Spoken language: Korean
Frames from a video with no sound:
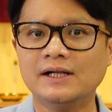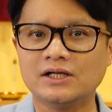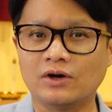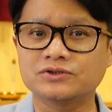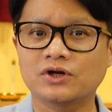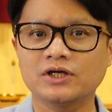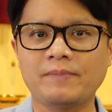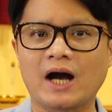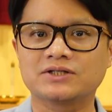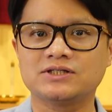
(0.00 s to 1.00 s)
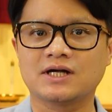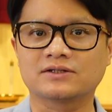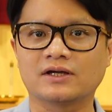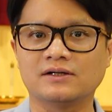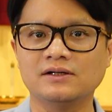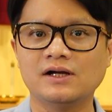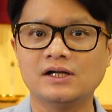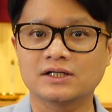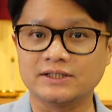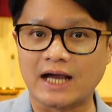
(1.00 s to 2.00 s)
영적인 방치 상태를
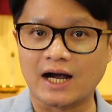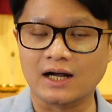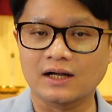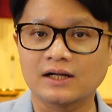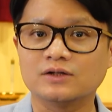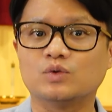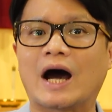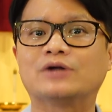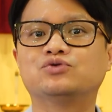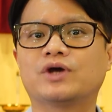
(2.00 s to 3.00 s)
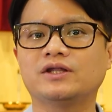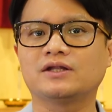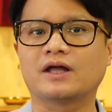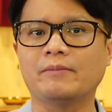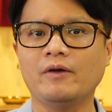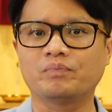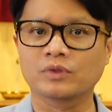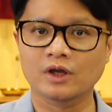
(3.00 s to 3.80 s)
그냥 놔두게 된다면